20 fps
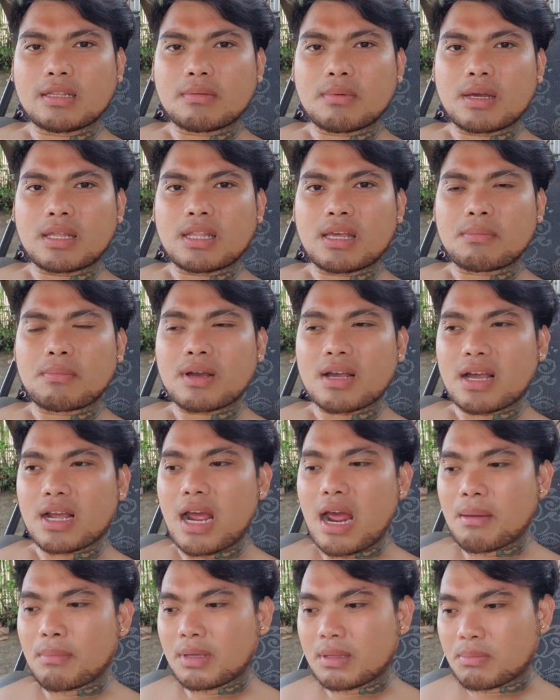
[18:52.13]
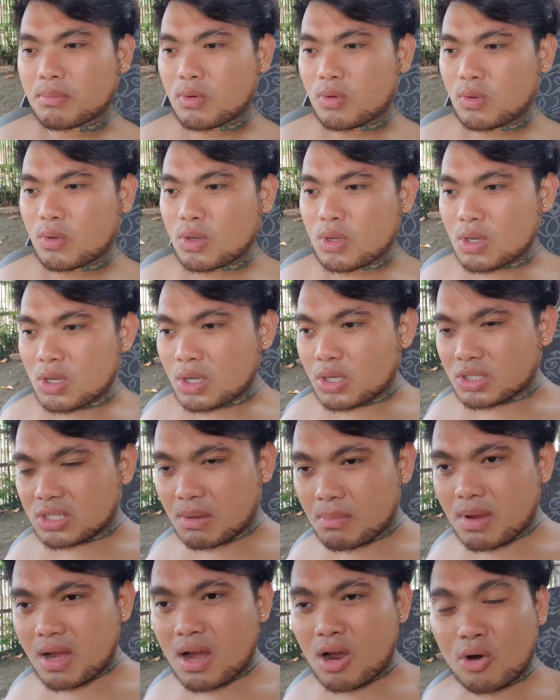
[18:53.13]
di ba, na magagamit mo
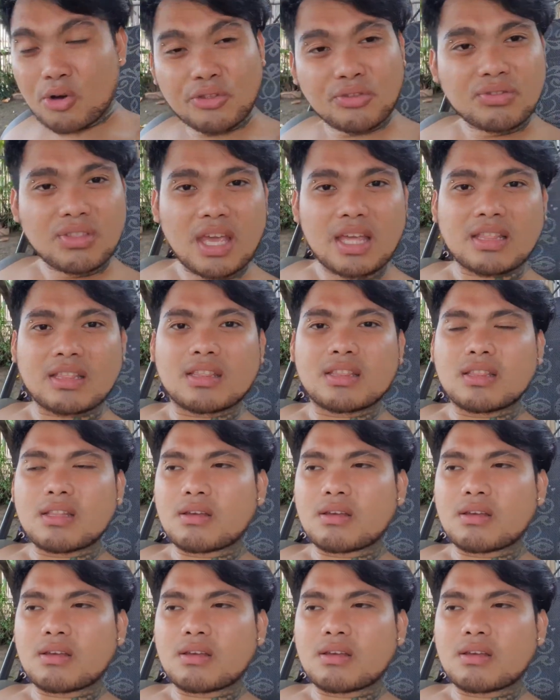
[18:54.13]
sa mga content.